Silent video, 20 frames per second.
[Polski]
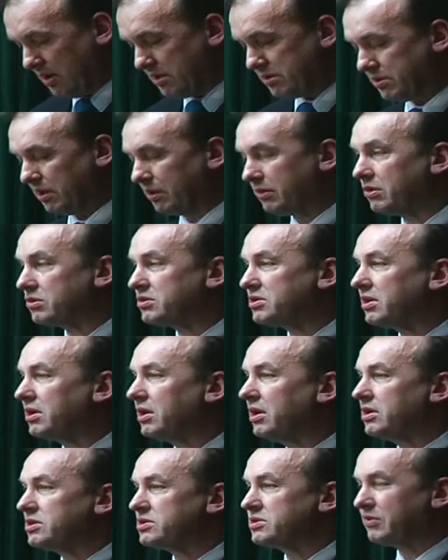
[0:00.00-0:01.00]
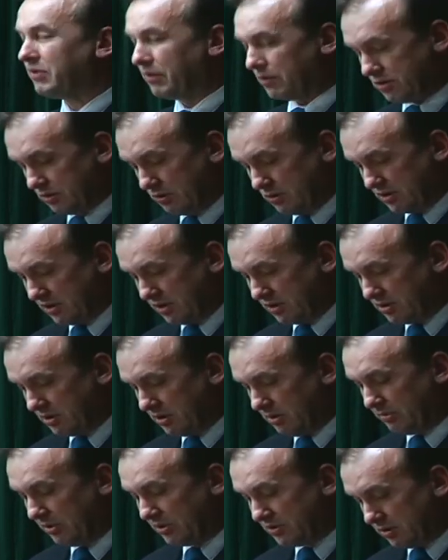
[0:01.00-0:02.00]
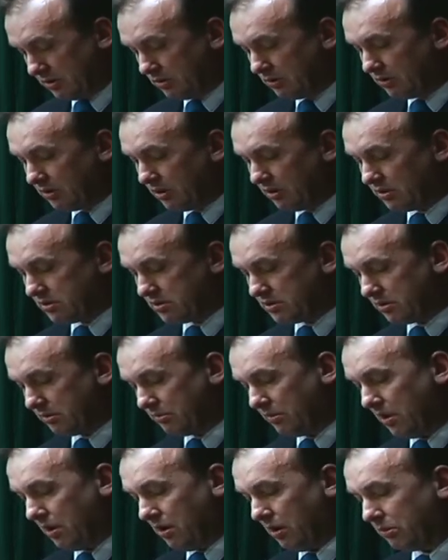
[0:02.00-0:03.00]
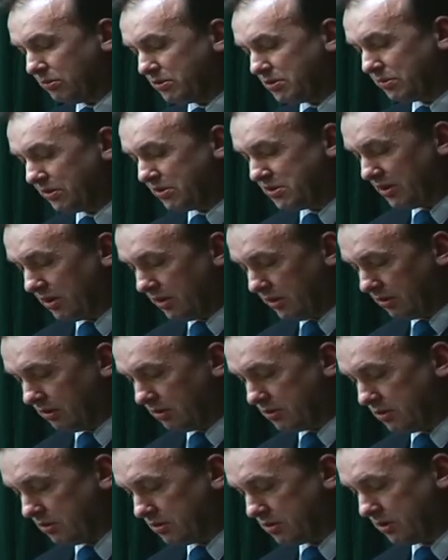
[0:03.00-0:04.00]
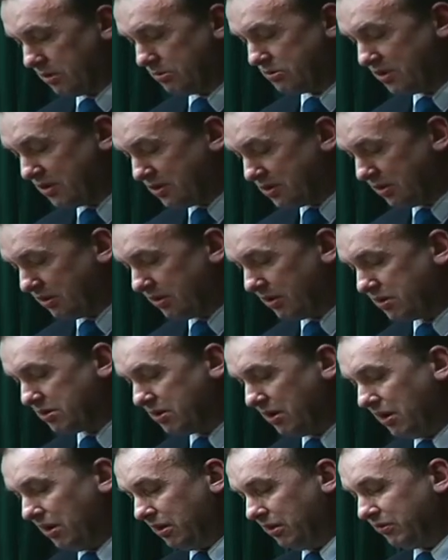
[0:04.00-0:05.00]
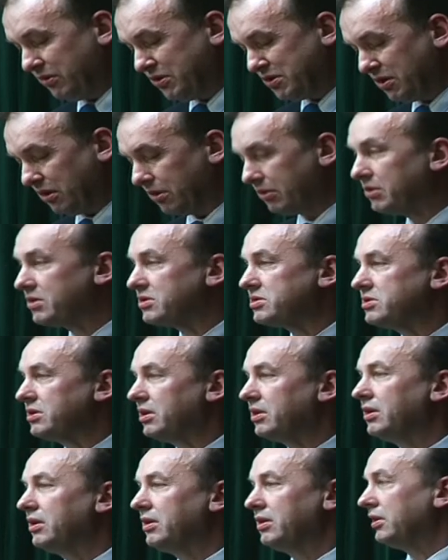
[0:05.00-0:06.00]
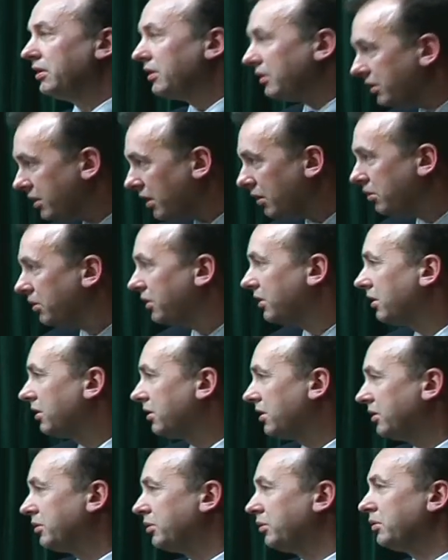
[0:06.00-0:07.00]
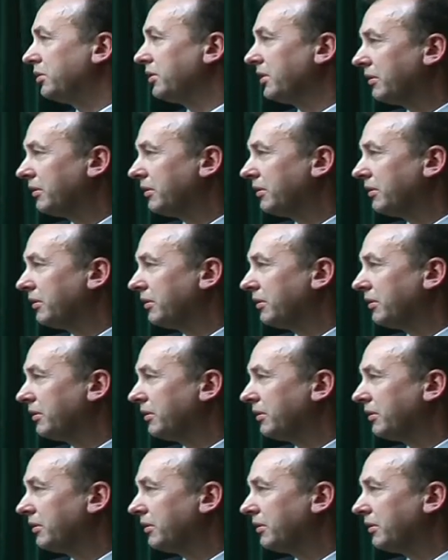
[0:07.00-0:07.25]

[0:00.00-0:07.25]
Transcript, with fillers: za to, że stworzył rzecz pasjonującą. Obyśmy chcieli jego książkę przeczytać i wyciągnąć z niej naukę. Gratuluję.